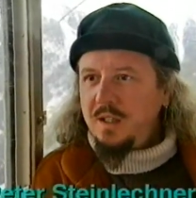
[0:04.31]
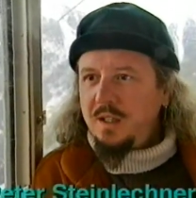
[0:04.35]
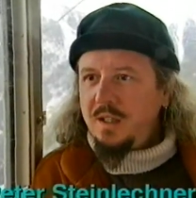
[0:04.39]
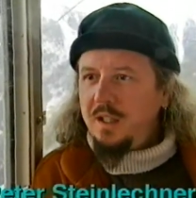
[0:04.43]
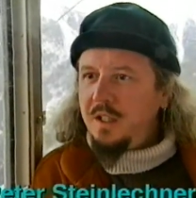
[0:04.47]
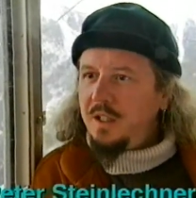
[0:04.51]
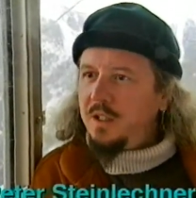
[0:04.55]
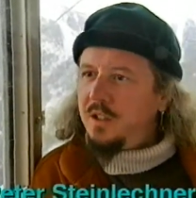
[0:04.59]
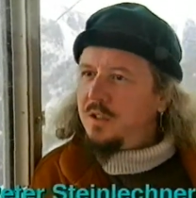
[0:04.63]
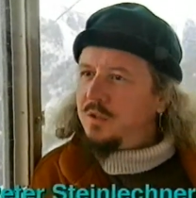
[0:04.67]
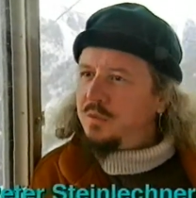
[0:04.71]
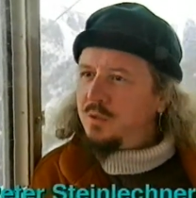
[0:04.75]

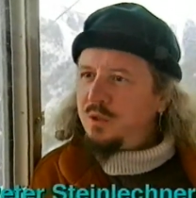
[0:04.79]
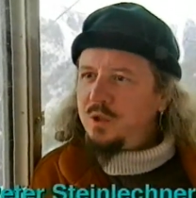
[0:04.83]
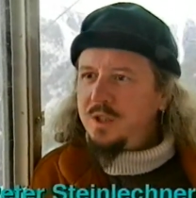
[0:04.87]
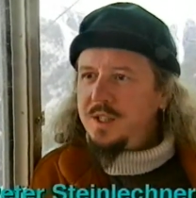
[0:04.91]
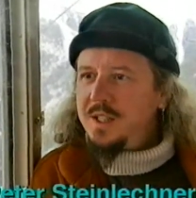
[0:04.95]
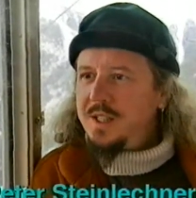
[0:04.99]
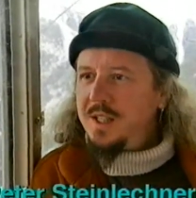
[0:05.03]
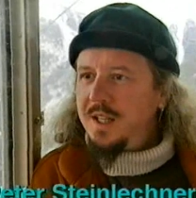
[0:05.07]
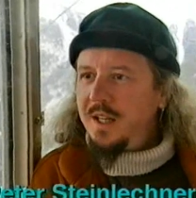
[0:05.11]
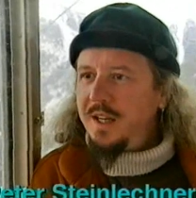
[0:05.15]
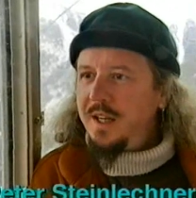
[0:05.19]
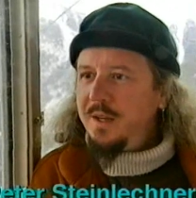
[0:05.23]
irgendwo
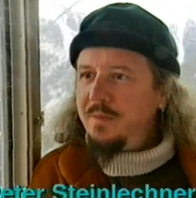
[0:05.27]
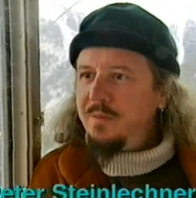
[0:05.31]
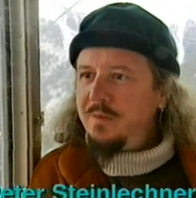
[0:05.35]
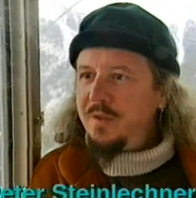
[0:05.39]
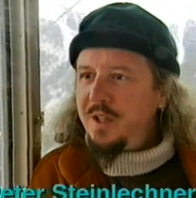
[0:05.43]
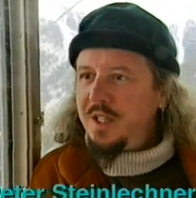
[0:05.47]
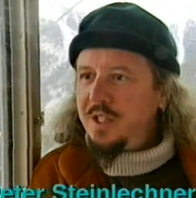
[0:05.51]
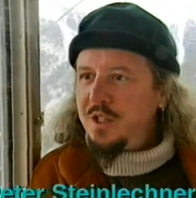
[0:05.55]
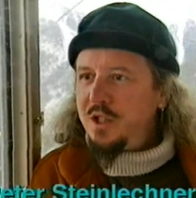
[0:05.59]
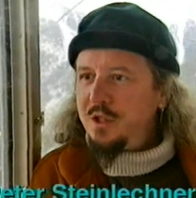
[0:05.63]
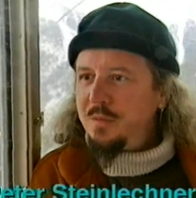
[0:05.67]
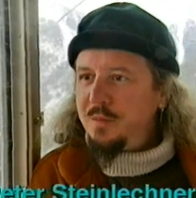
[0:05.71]
das Leben
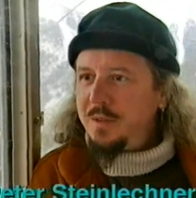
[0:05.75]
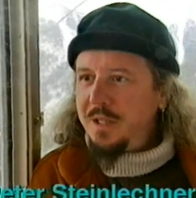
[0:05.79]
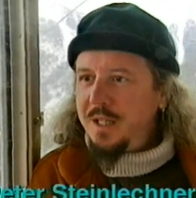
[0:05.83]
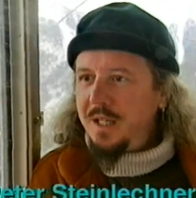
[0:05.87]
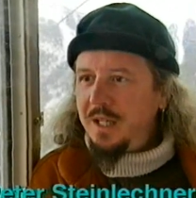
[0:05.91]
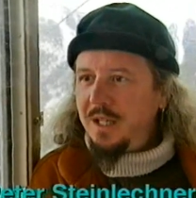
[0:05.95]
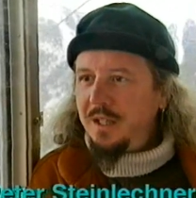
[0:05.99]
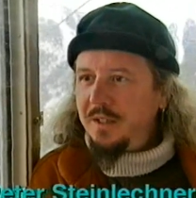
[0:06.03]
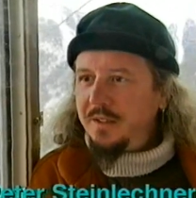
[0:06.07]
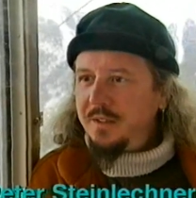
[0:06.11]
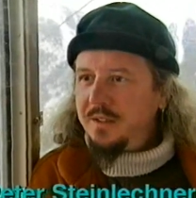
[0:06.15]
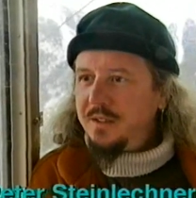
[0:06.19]

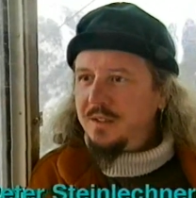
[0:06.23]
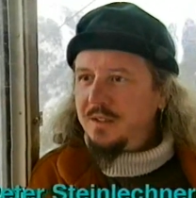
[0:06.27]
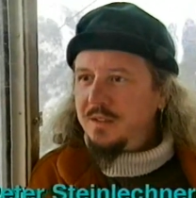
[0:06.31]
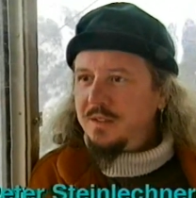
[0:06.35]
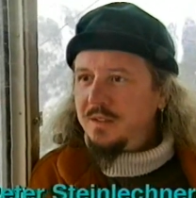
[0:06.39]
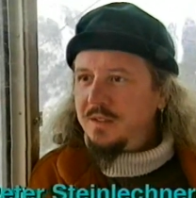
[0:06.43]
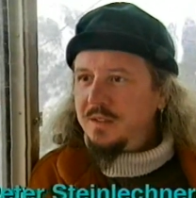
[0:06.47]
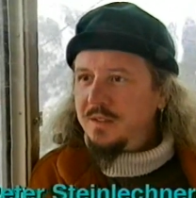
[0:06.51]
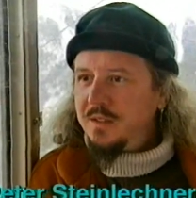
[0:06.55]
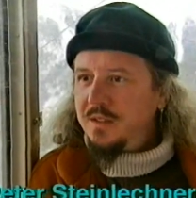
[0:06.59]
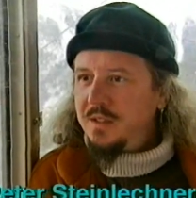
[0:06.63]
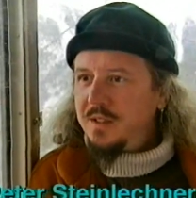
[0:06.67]
widerspiegeln.
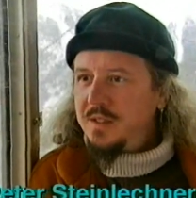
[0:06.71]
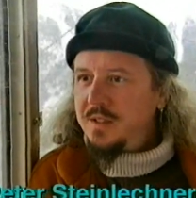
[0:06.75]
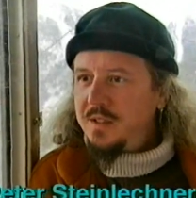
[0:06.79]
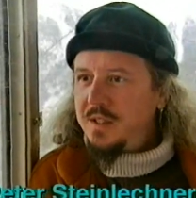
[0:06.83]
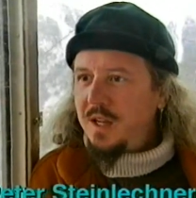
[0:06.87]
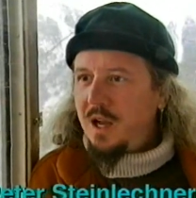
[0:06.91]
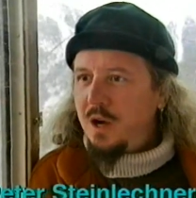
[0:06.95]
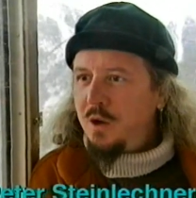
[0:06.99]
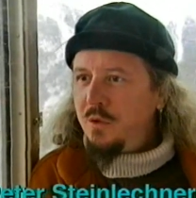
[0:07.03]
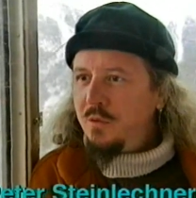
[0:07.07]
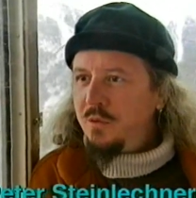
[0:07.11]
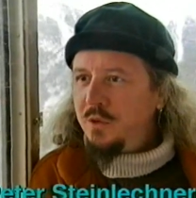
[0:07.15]
Das
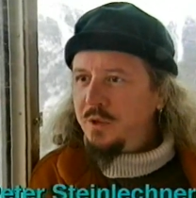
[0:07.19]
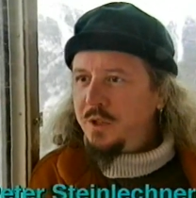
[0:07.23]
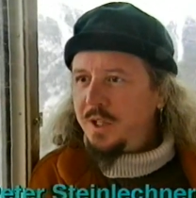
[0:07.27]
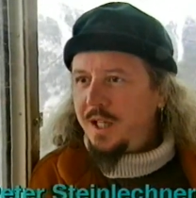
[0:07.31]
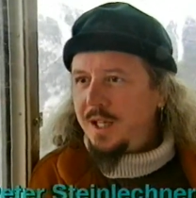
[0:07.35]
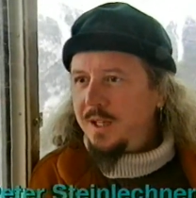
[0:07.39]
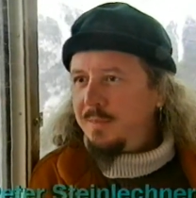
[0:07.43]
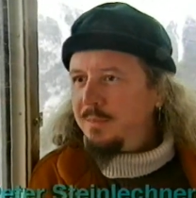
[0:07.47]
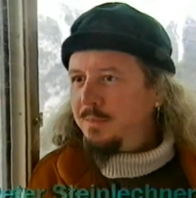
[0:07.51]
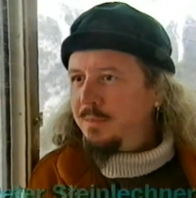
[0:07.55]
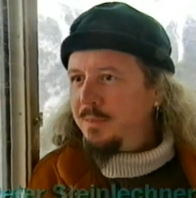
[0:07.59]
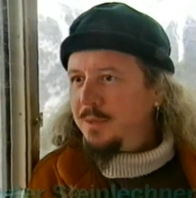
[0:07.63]
Auf und
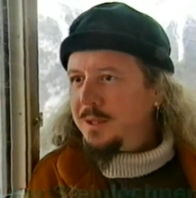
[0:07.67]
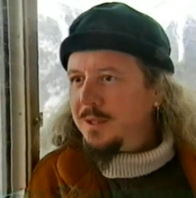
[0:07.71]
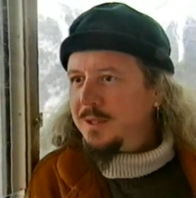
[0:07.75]
Ab,